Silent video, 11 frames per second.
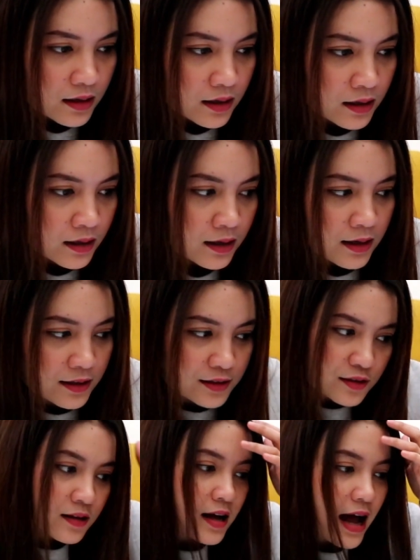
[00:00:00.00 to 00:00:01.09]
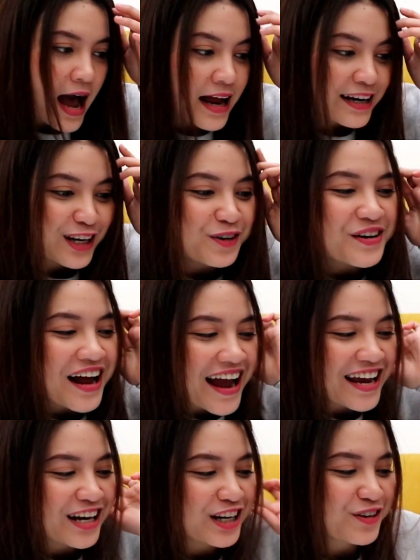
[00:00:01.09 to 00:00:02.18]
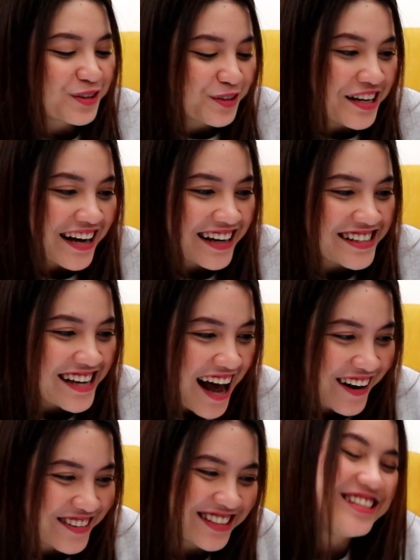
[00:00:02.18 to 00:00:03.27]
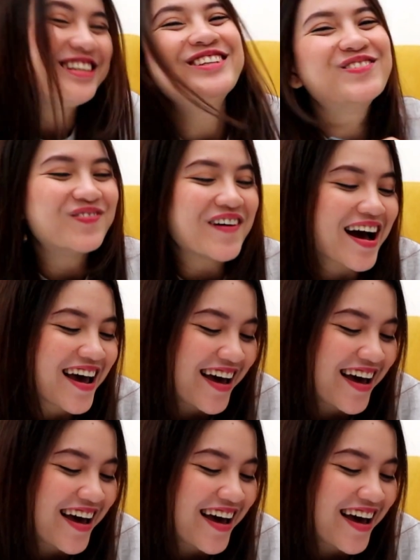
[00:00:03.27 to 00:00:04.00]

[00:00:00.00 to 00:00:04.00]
uh, Ani Nurhayani dulu ya guys ya, aku jadi lupa.